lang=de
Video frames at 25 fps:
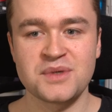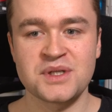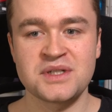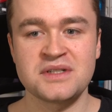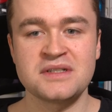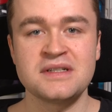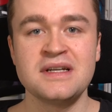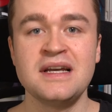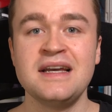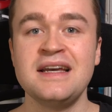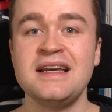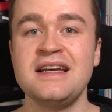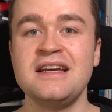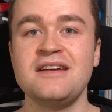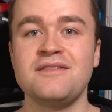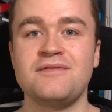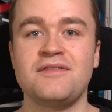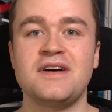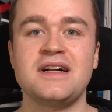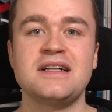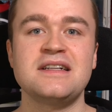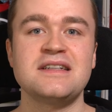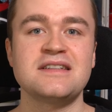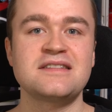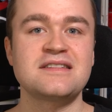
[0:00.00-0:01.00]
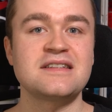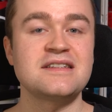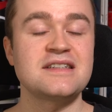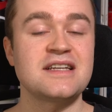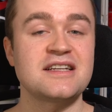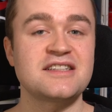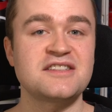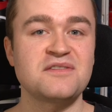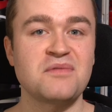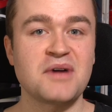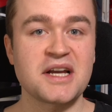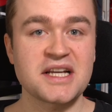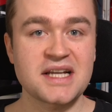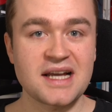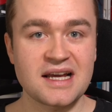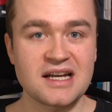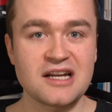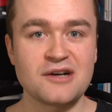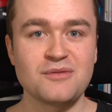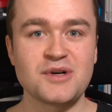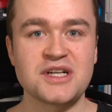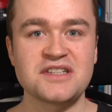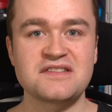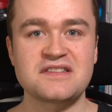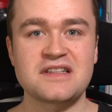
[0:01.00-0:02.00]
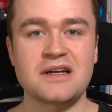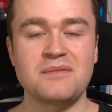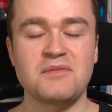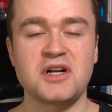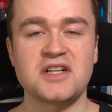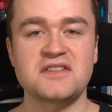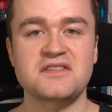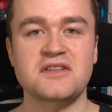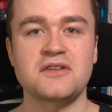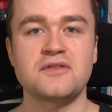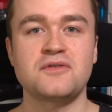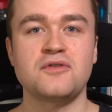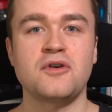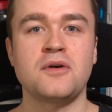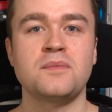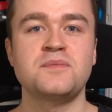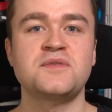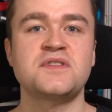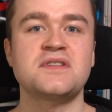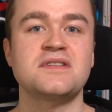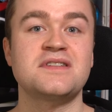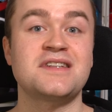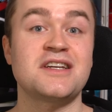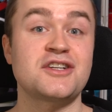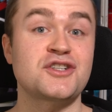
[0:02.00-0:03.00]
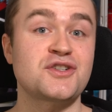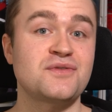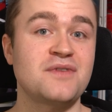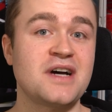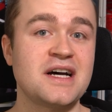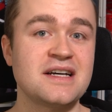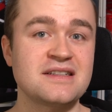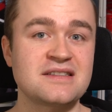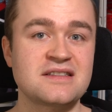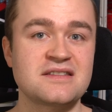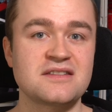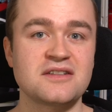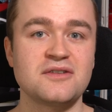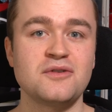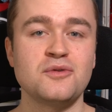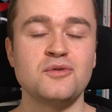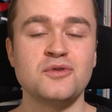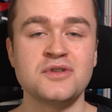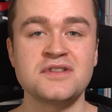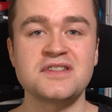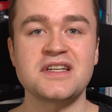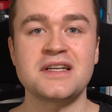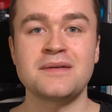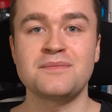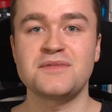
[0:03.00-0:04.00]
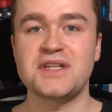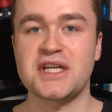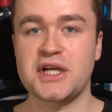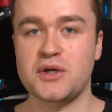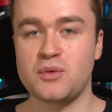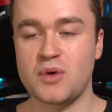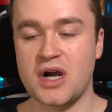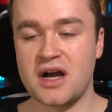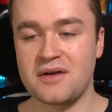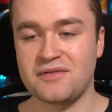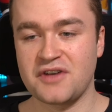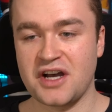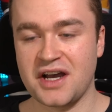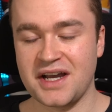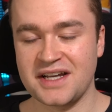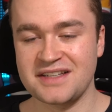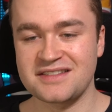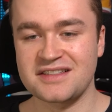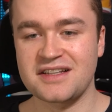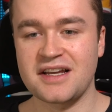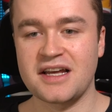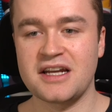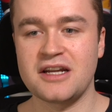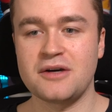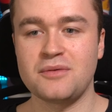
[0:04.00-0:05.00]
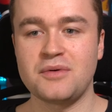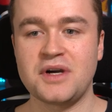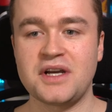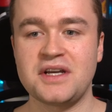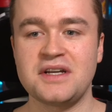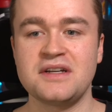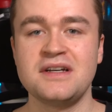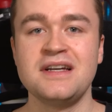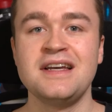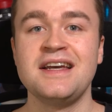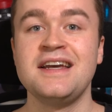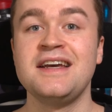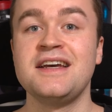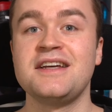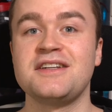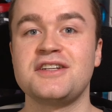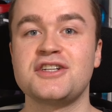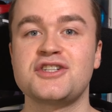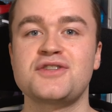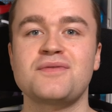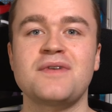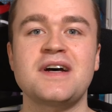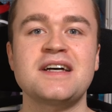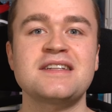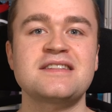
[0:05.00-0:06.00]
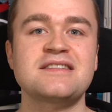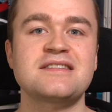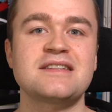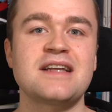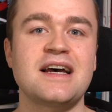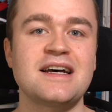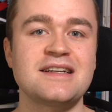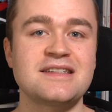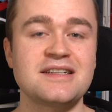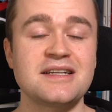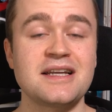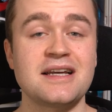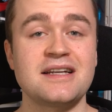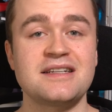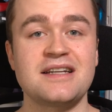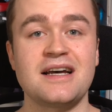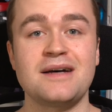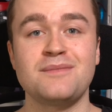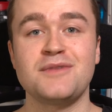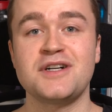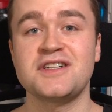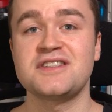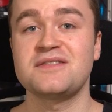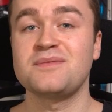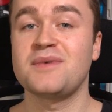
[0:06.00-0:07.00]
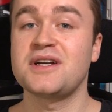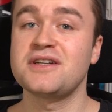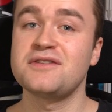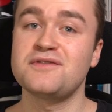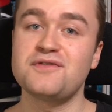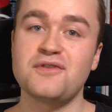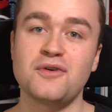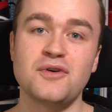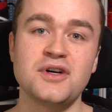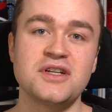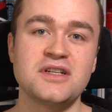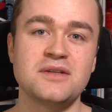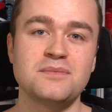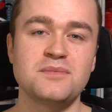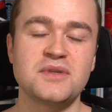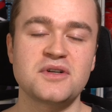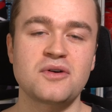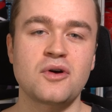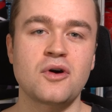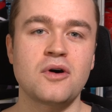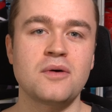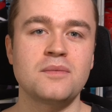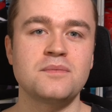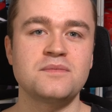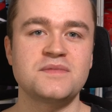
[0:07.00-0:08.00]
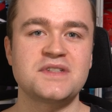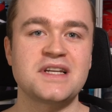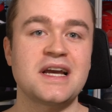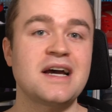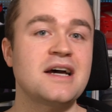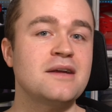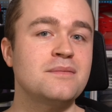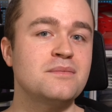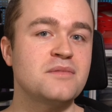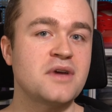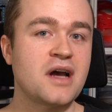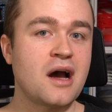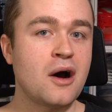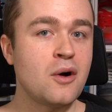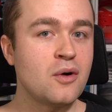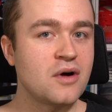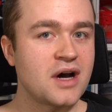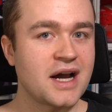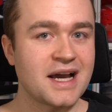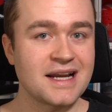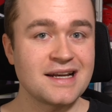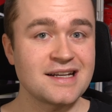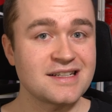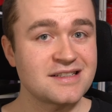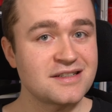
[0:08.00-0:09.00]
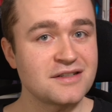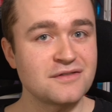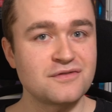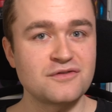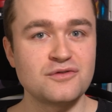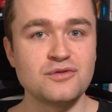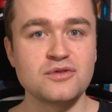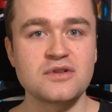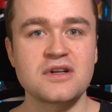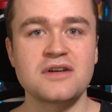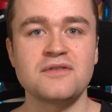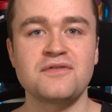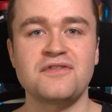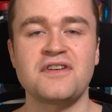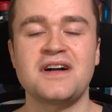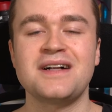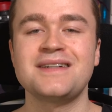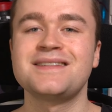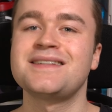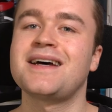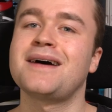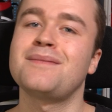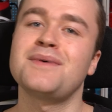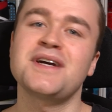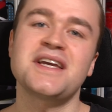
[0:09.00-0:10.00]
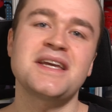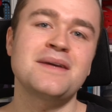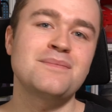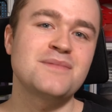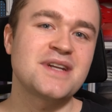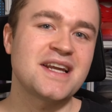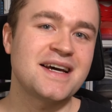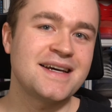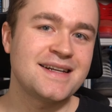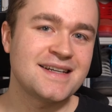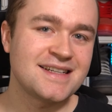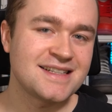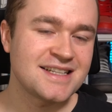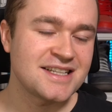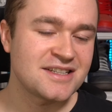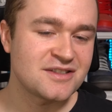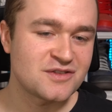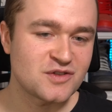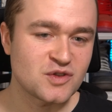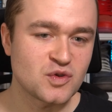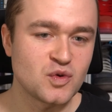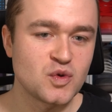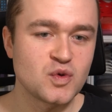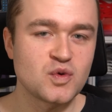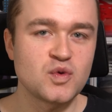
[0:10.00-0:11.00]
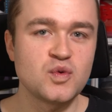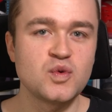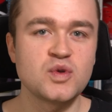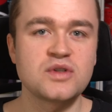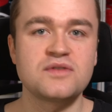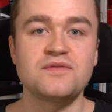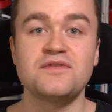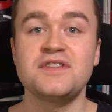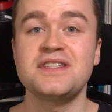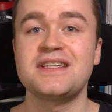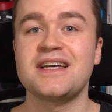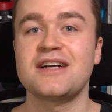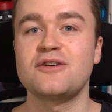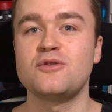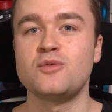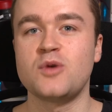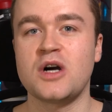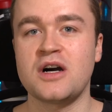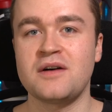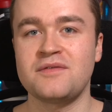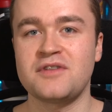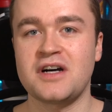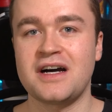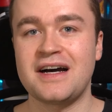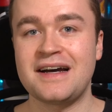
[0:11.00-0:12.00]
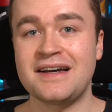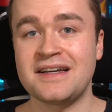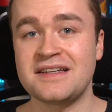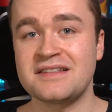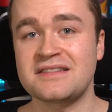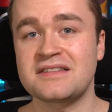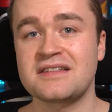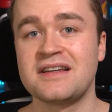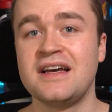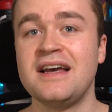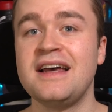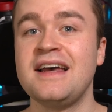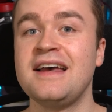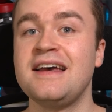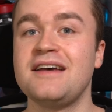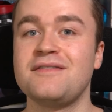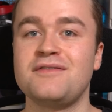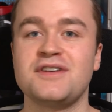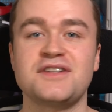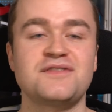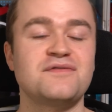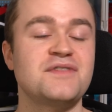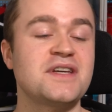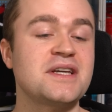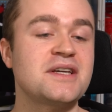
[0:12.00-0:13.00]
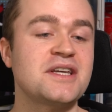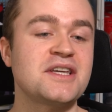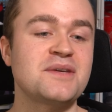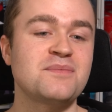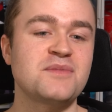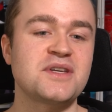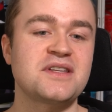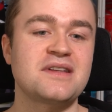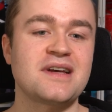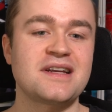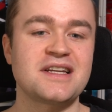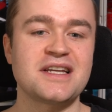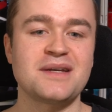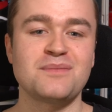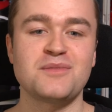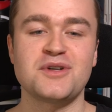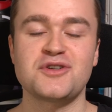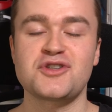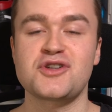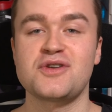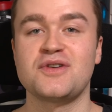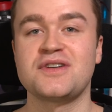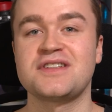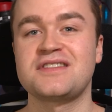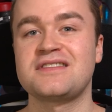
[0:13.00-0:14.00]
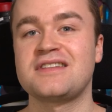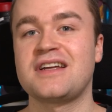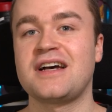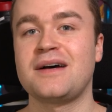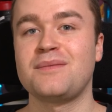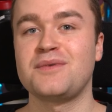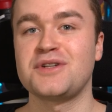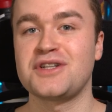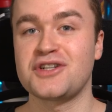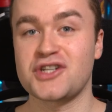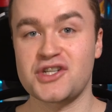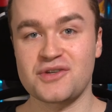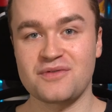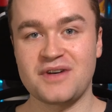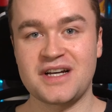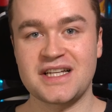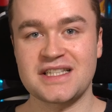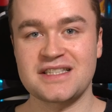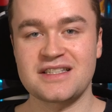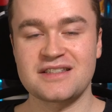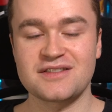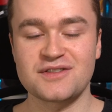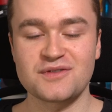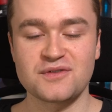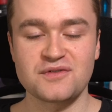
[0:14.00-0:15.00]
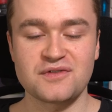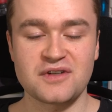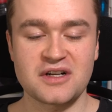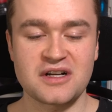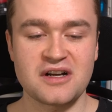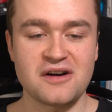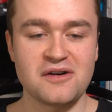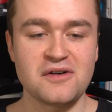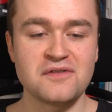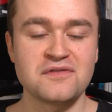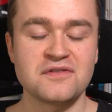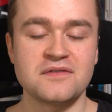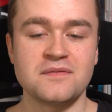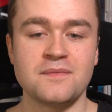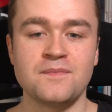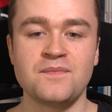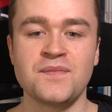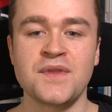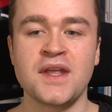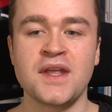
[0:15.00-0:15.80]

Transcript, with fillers: bin, weil es sind ja zwei Colorways damals gedroppt, der schwarze und eben der Guava Ice Colorway. Den schwarzen hatte ja damals meine Freundin bekommen, der hat mir auch relativ gut gefallen, aber eben leider nicht so gut wie der Guava Ice, weswegen ich mich dann eben entschlossen habe, den schwarzen zu verkaufen.